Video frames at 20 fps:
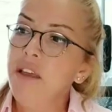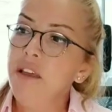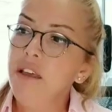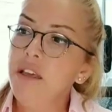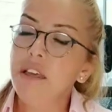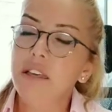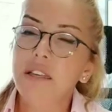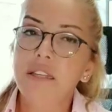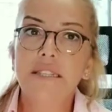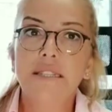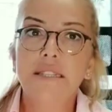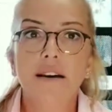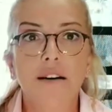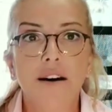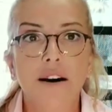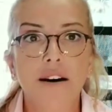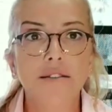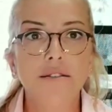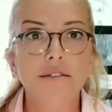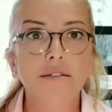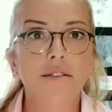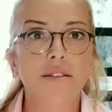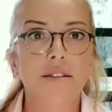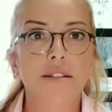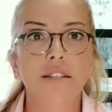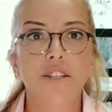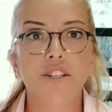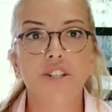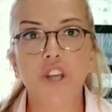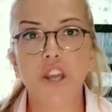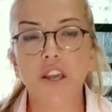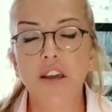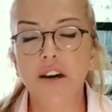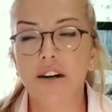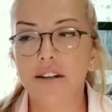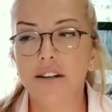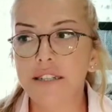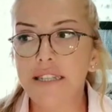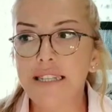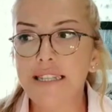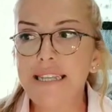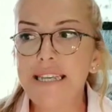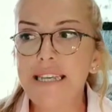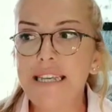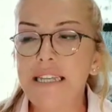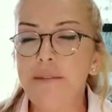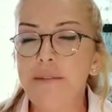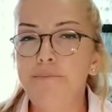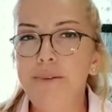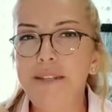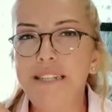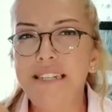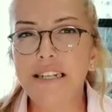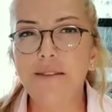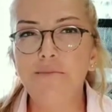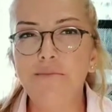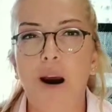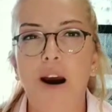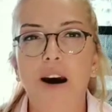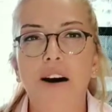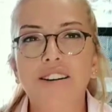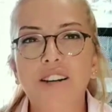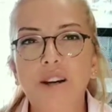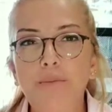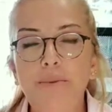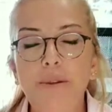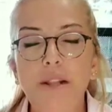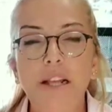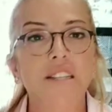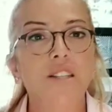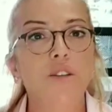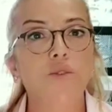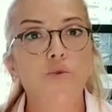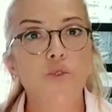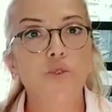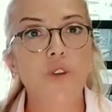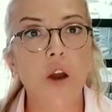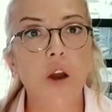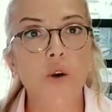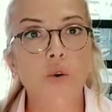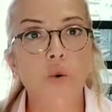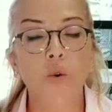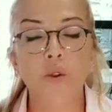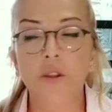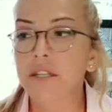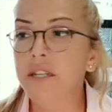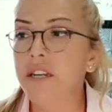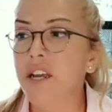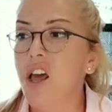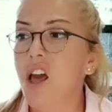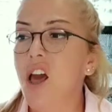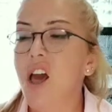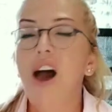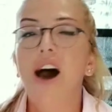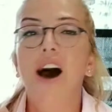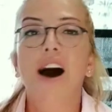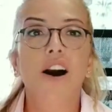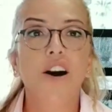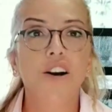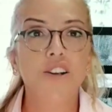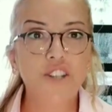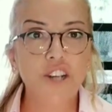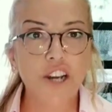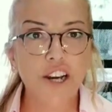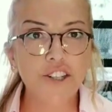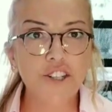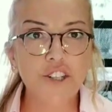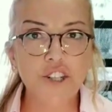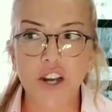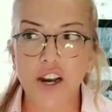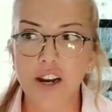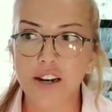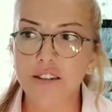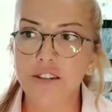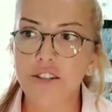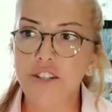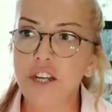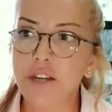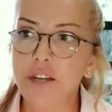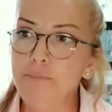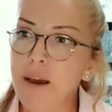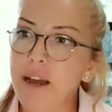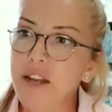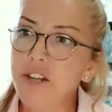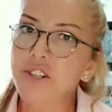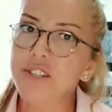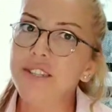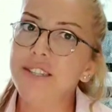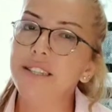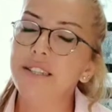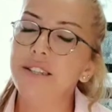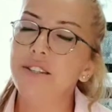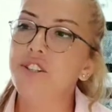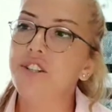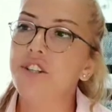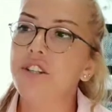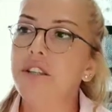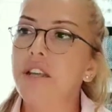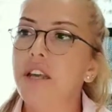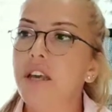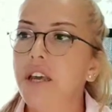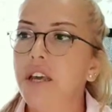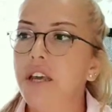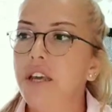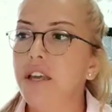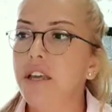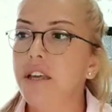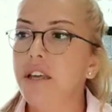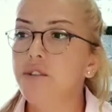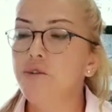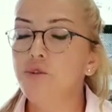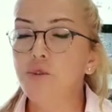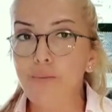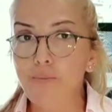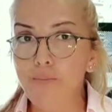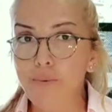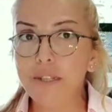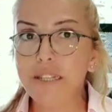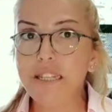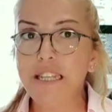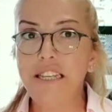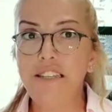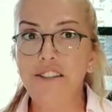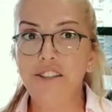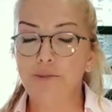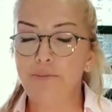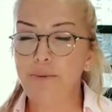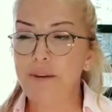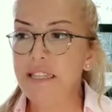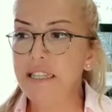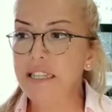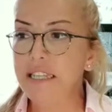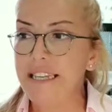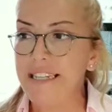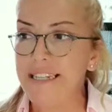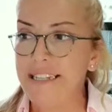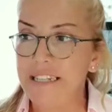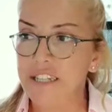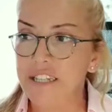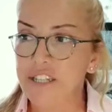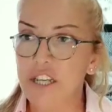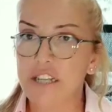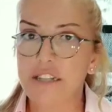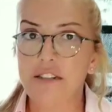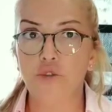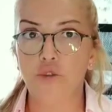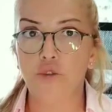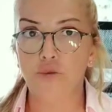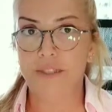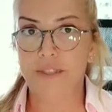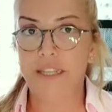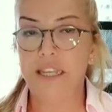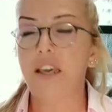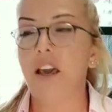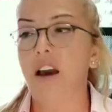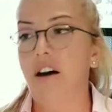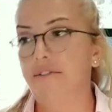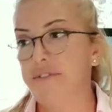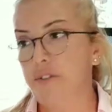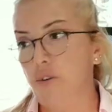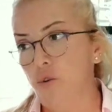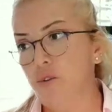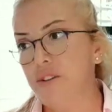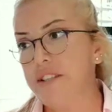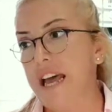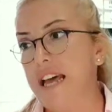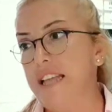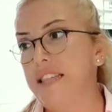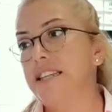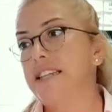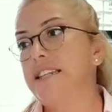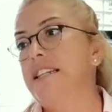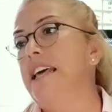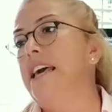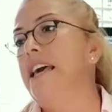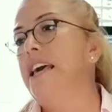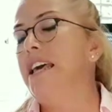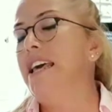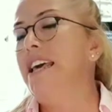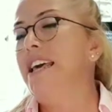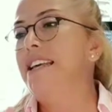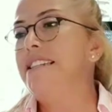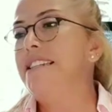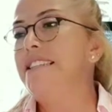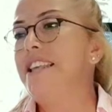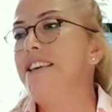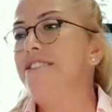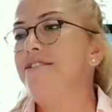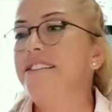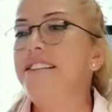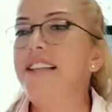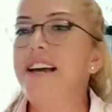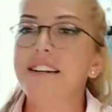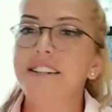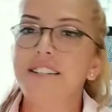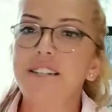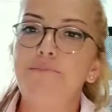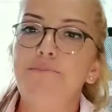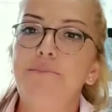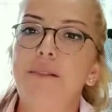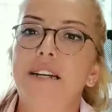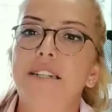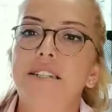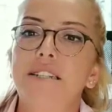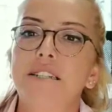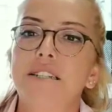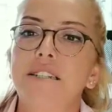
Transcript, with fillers: e, sağlığınız, iş hayatınızla ilgili bir takım arka planda yürüyen konuları açığa çıkartacak. Bence sizin için e, sürpriz gelişmeleri getirecektir önümüzdeki hafta özellikle sevgili akrepler.